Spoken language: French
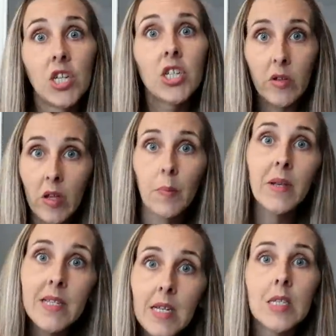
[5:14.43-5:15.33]
J'étais en train de
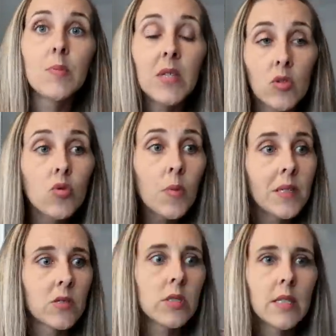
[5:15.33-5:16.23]
passer l'aspi et tout
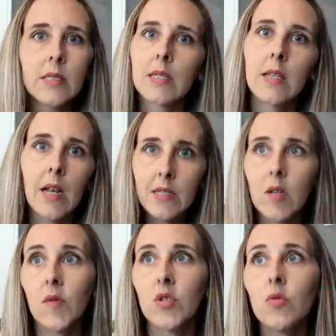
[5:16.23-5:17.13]
parce que c'était la
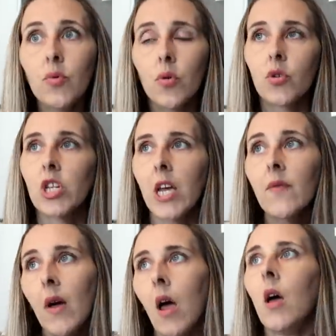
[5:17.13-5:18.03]
seule façon pour que
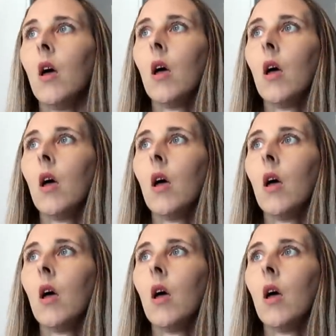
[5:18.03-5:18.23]
j'arrive à